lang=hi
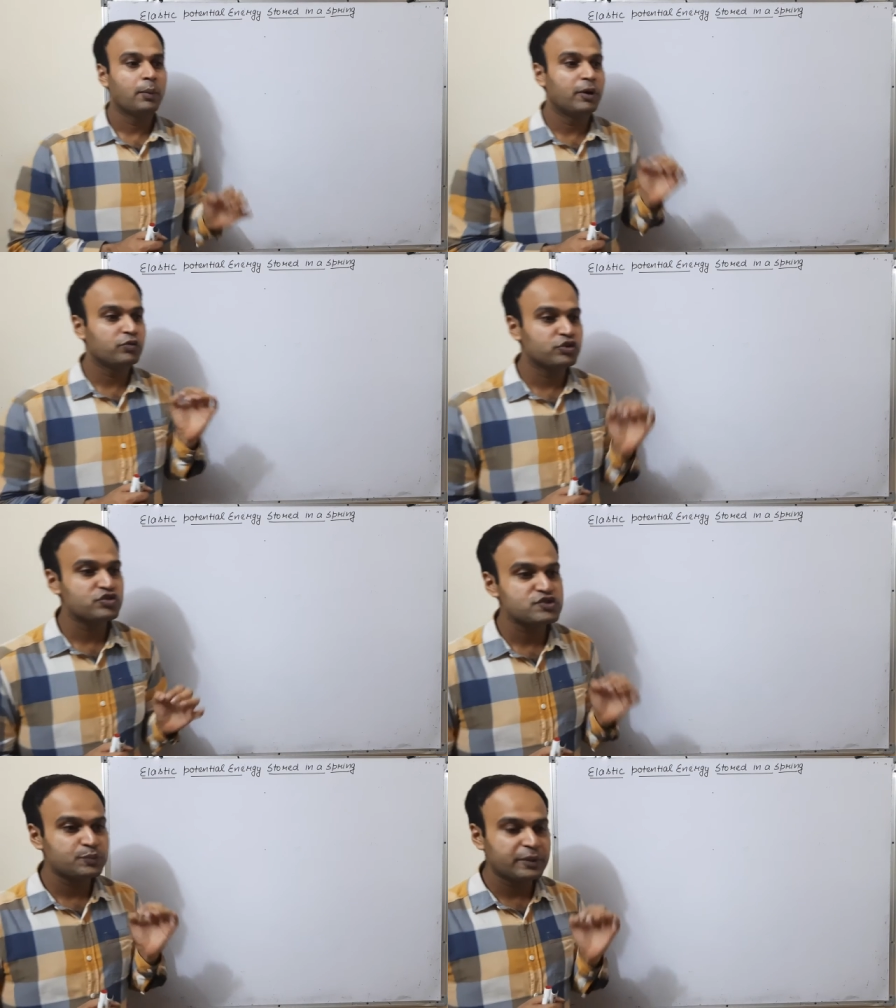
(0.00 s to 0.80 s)
बट वो
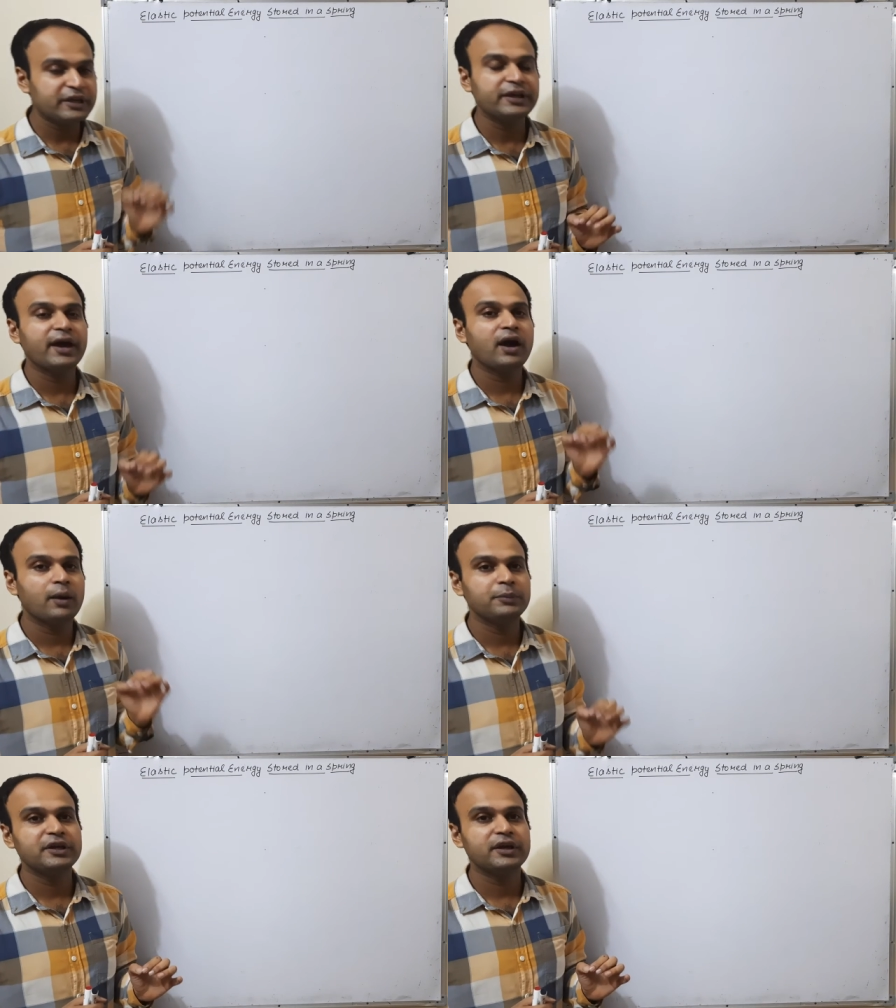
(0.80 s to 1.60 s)
जो स्प्रिंग है
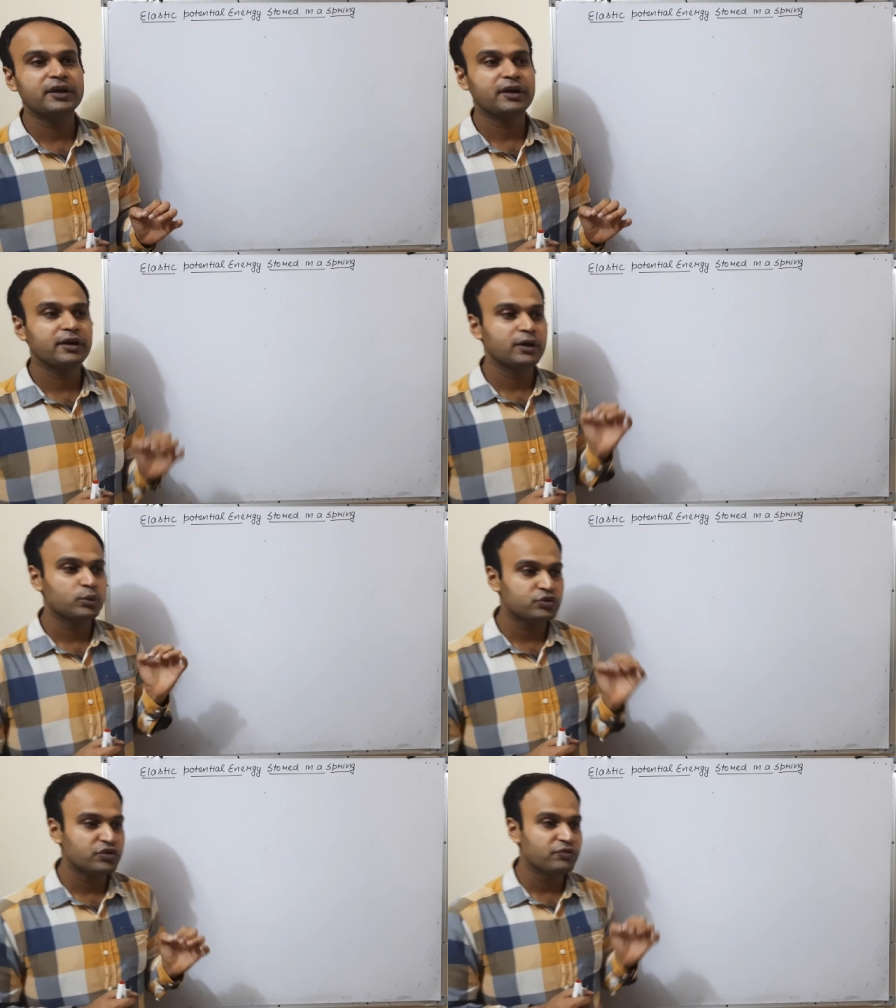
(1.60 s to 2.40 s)
हमने क्या करना
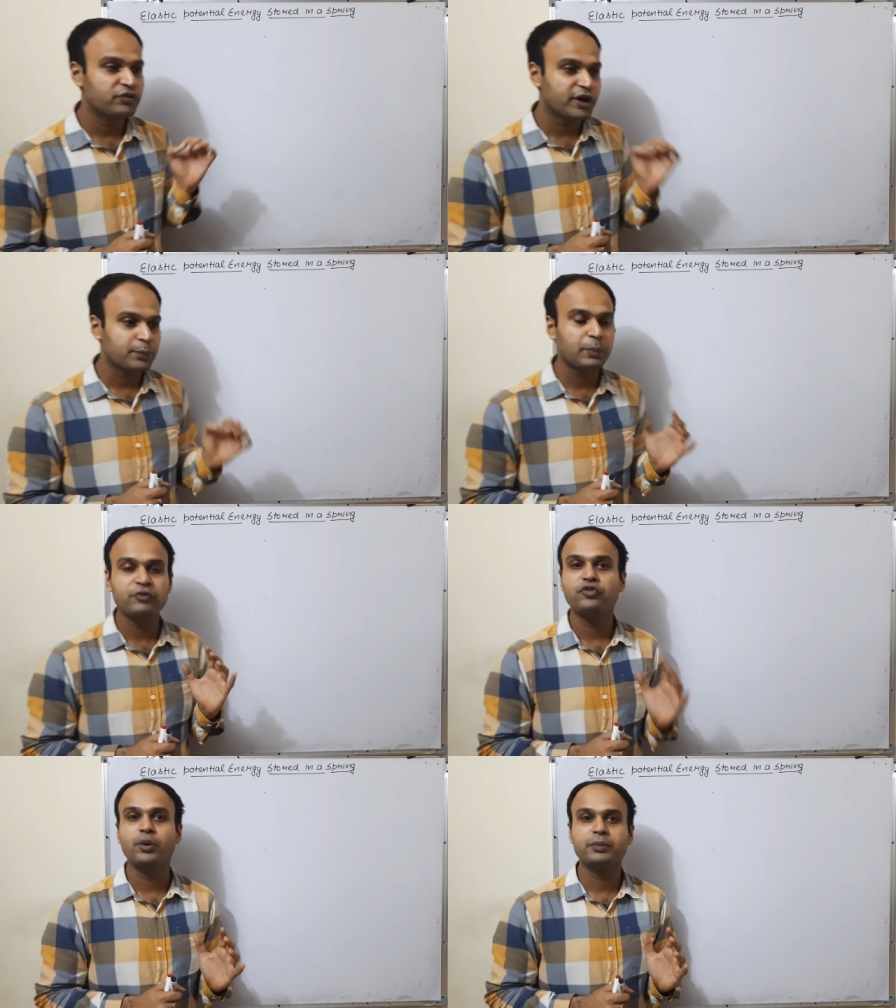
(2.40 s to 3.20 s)
है उससे वर्क
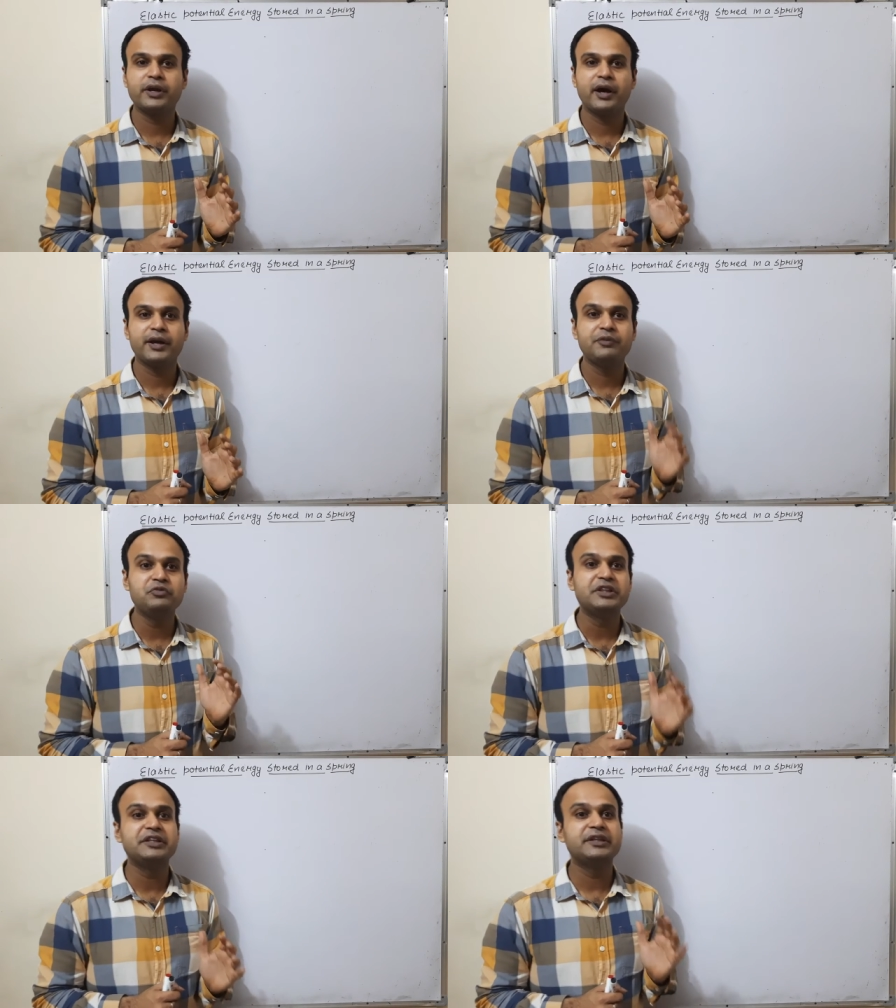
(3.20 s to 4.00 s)
परफॉर्म कराना है
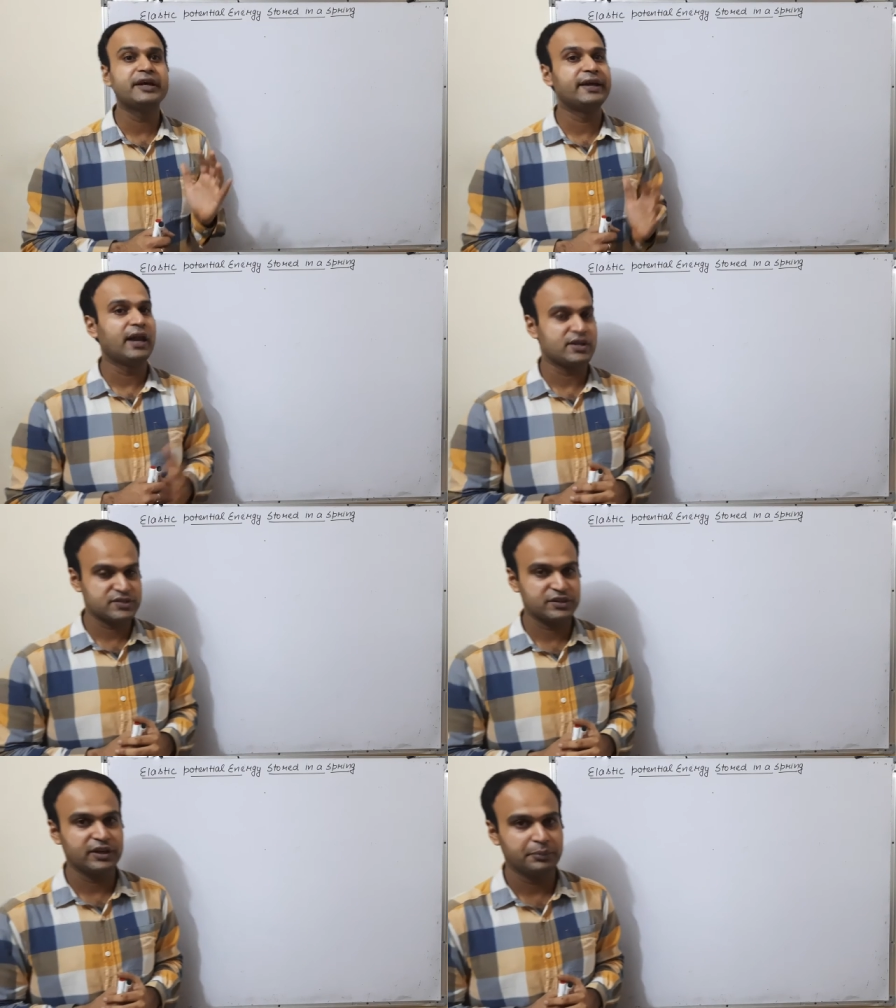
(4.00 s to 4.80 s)
विद इन द
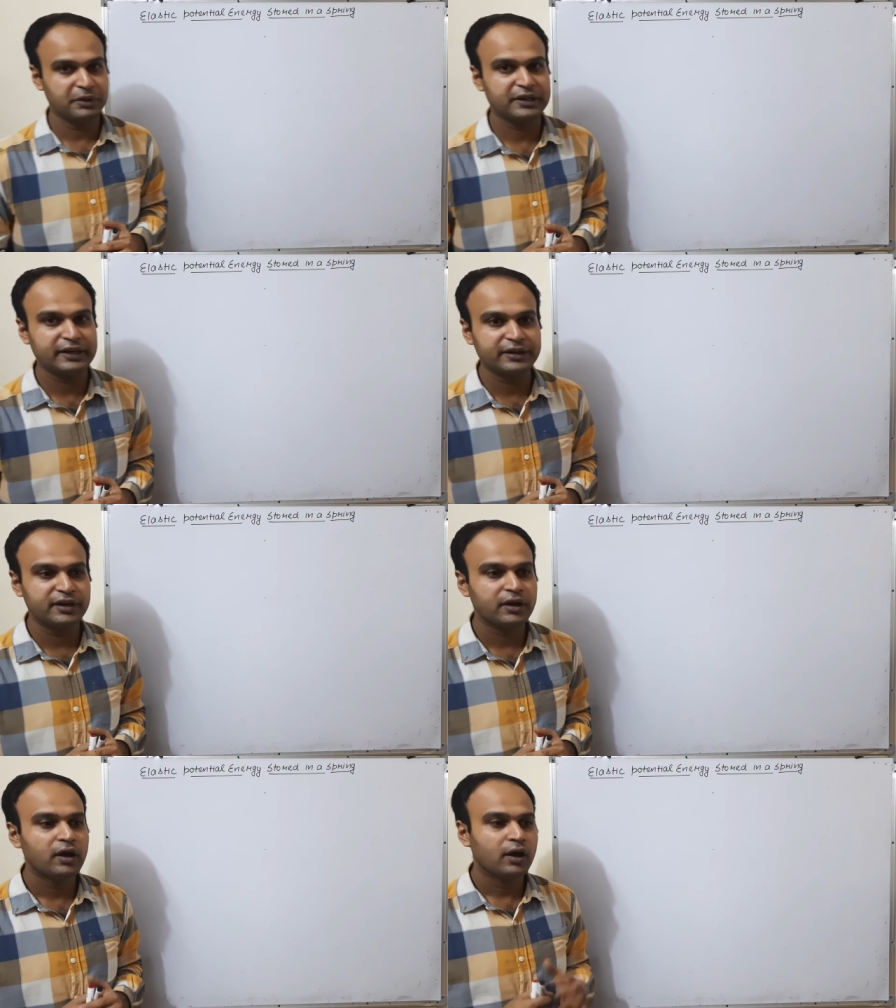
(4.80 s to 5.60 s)
इलास्टिक लिमिट क्लियर